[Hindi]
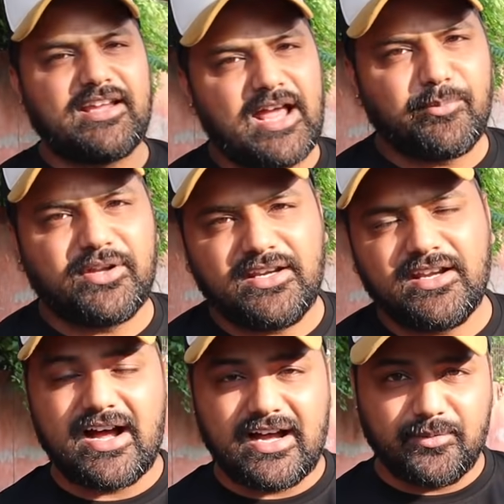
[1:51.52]
कैमरी
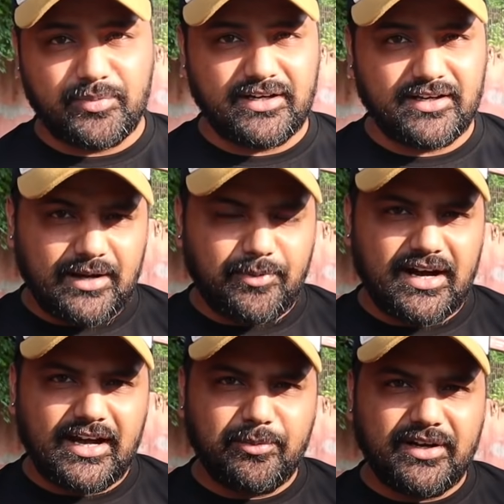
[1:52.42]
हाइब्रिड अब
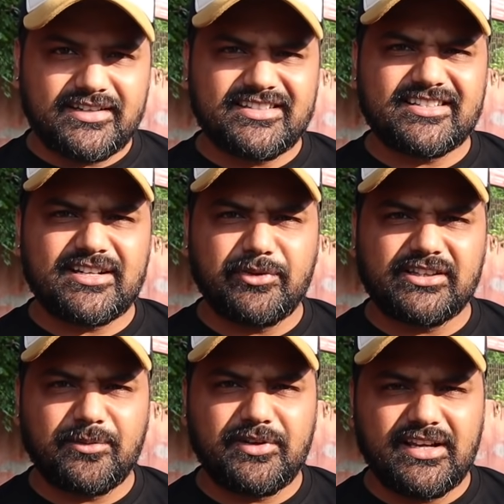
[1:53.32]
हाइब्रिड से इसका
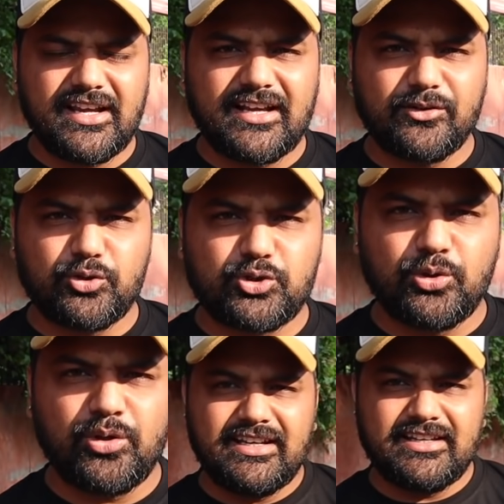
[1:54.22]
मतलब ये है
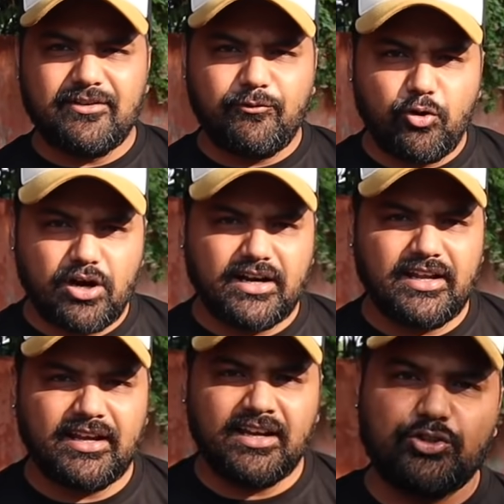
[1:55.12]
दोस्तों कि ये वो
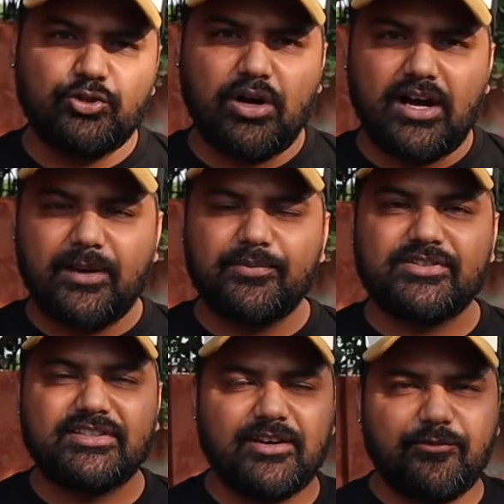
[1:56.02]
गाड़ी है जो आप
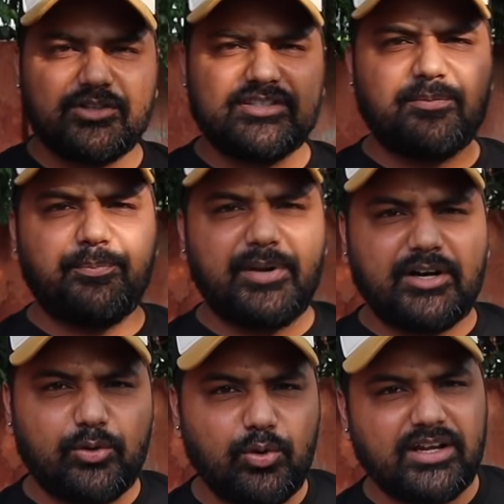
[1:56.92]
सिर्फ और सिर्फ
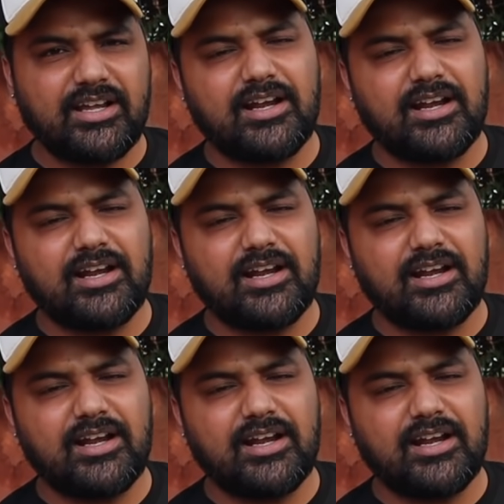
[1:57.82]
पेट्रोल के